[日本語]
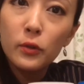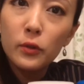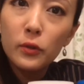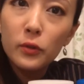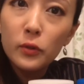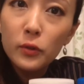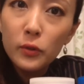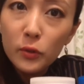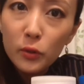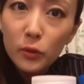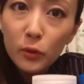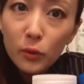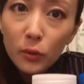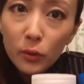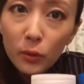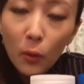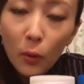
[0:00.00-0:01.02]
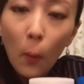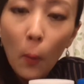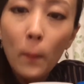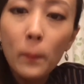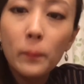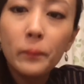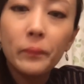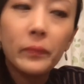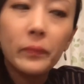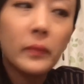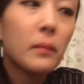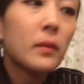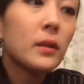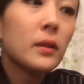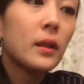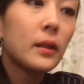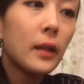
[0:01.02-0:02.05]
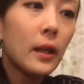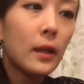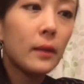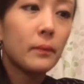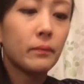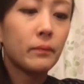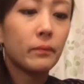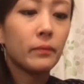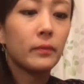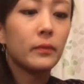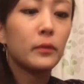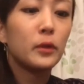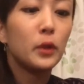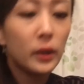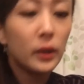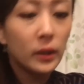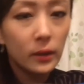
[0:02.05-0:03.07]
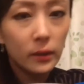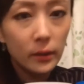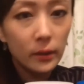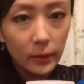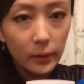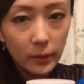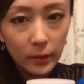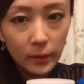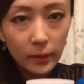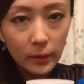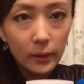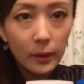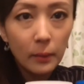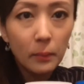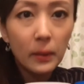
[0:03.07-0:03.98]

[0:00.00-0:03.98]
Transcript: チュンと混ぜて塗ってみた